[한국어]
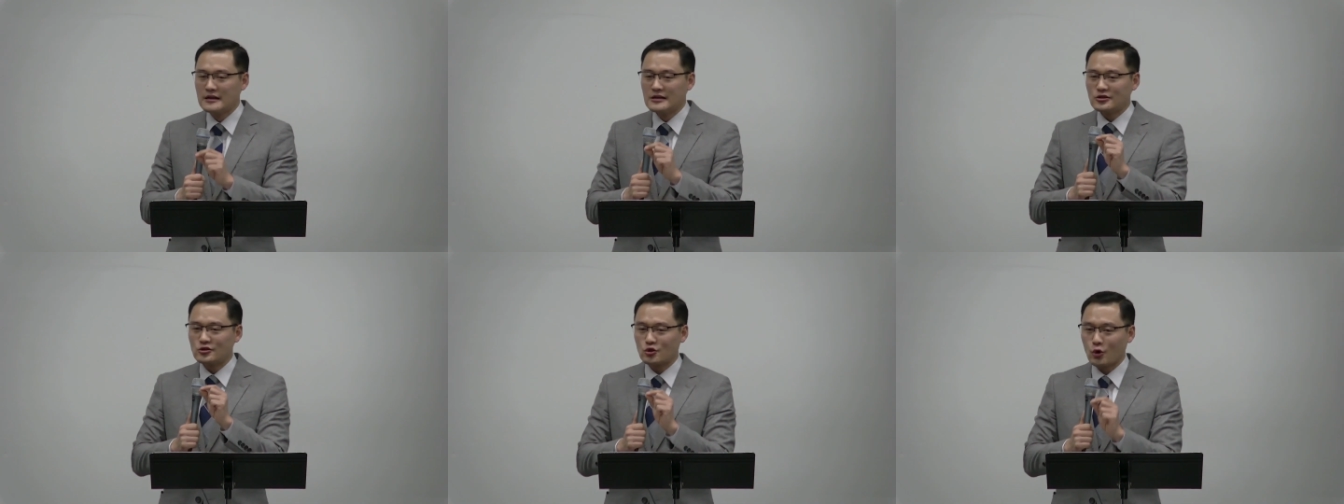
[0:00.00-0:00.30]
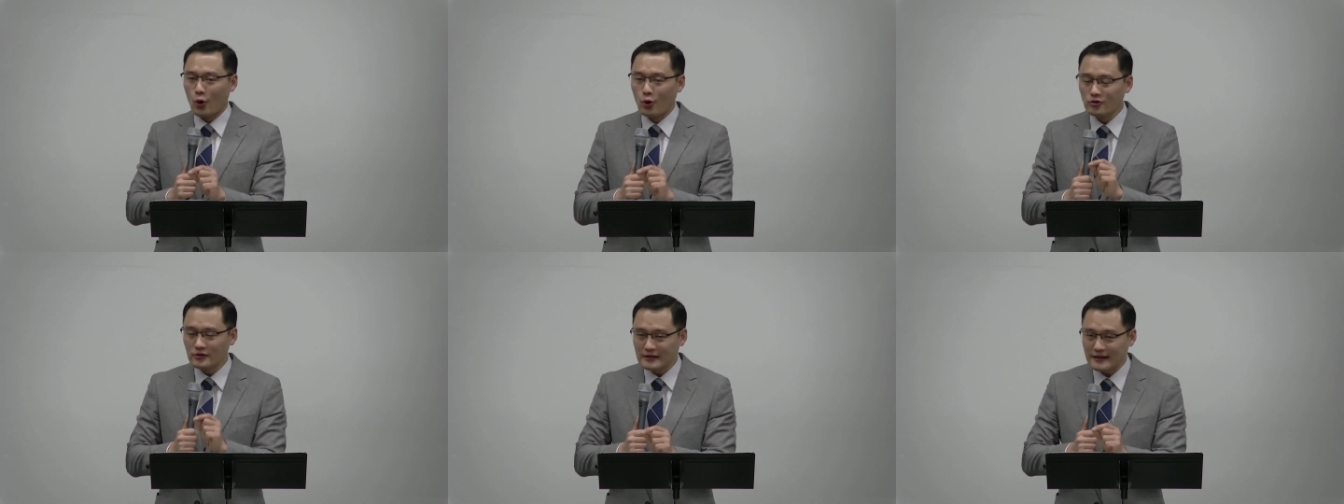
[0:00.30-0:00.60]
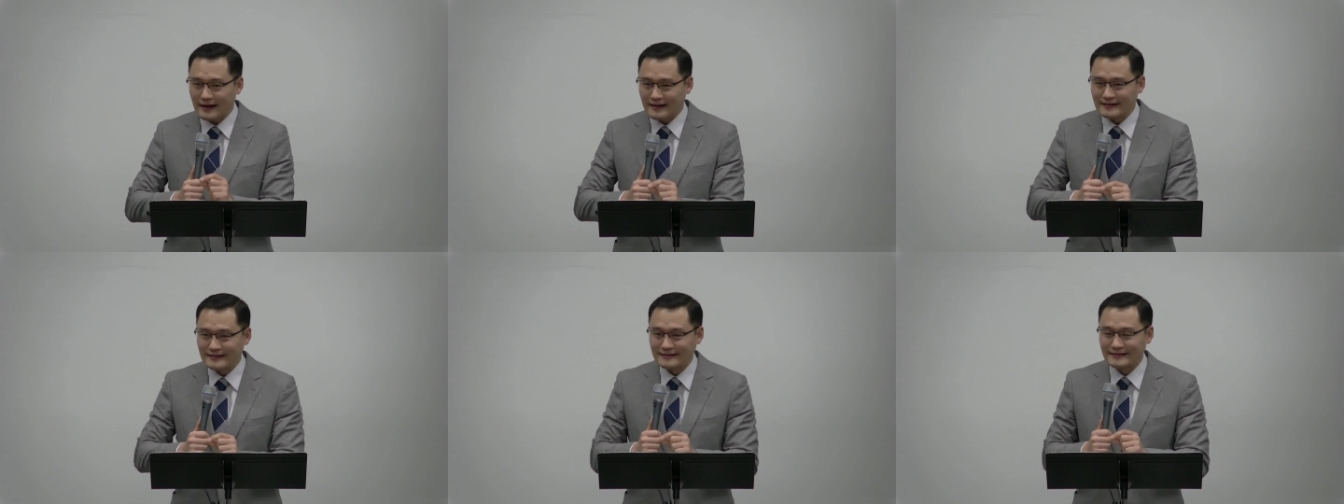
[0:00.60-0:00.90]
좋은
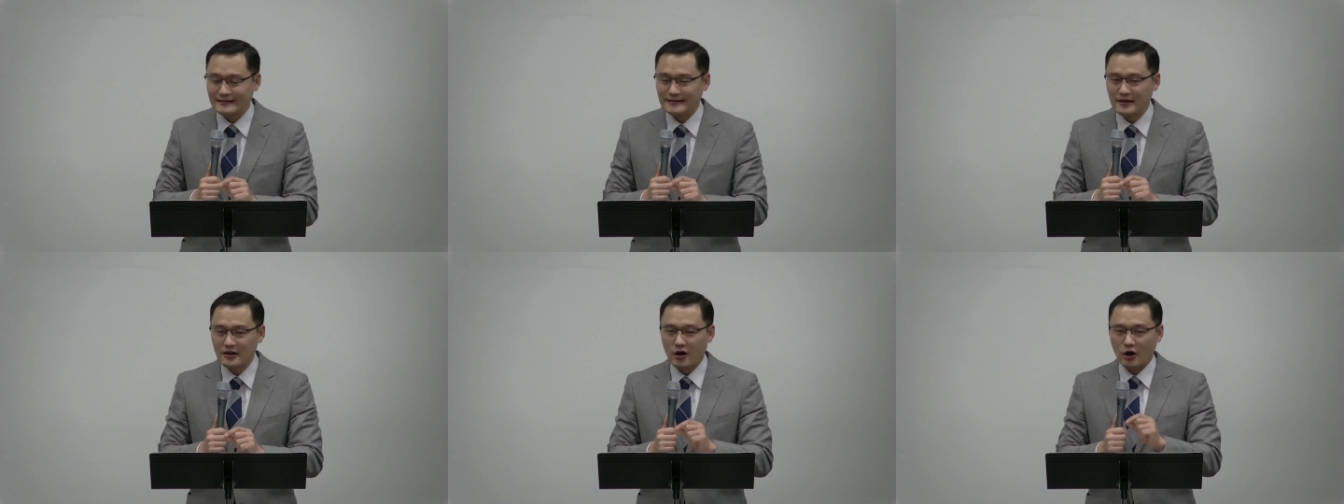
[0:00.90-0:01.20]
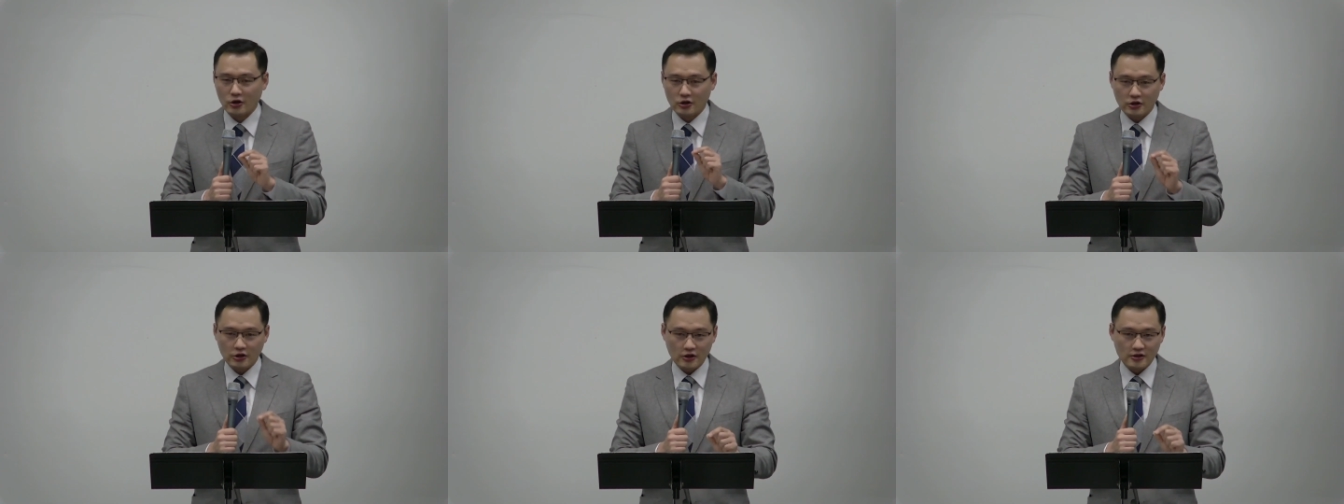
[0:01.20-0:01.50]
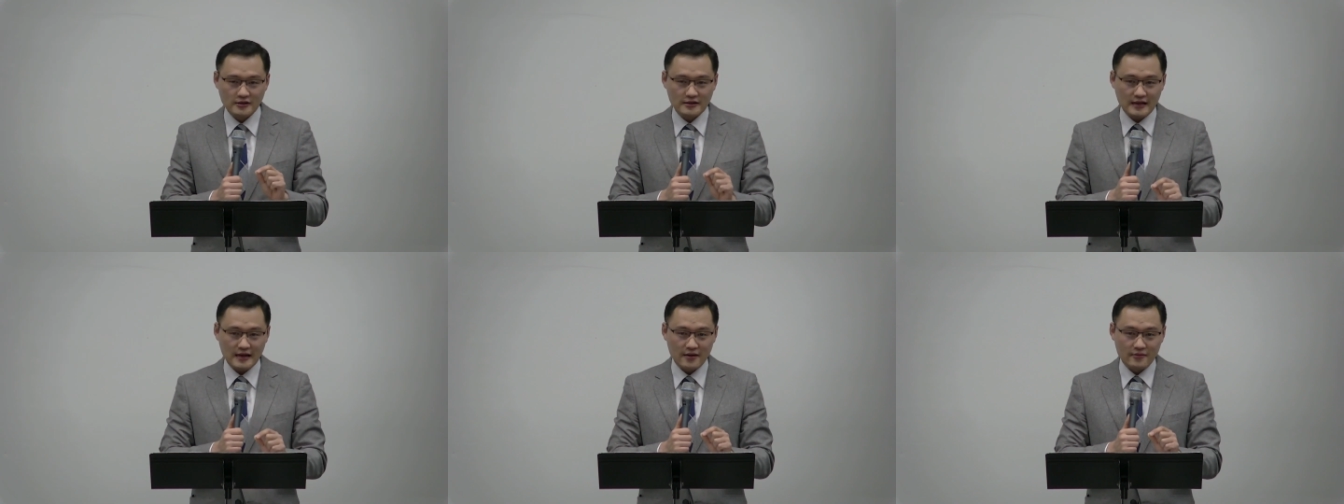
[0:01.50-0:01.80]
땅은
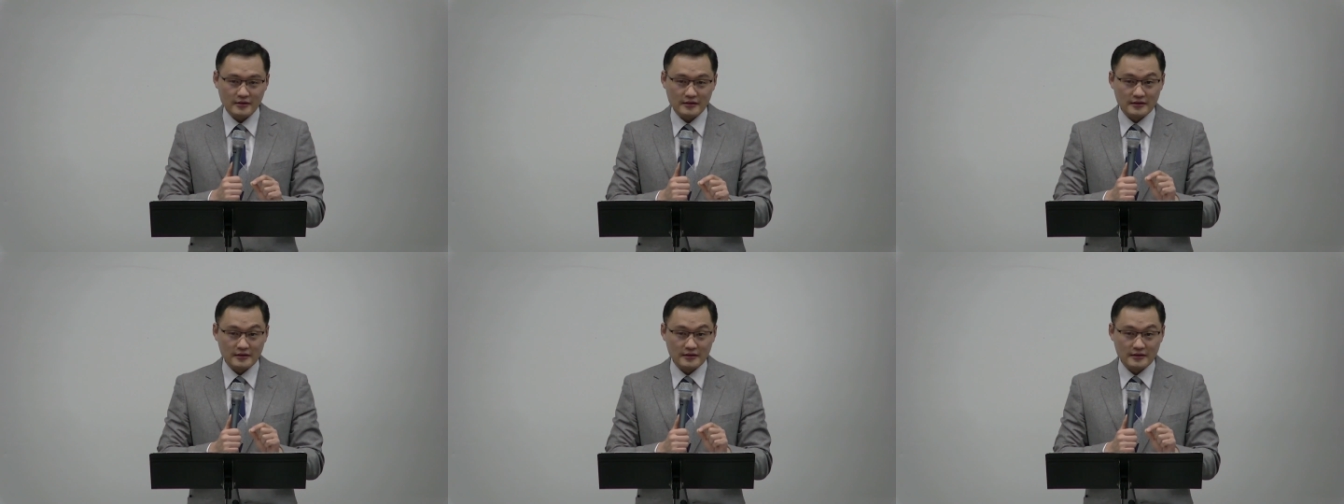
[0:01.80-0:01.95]
어떤 사람을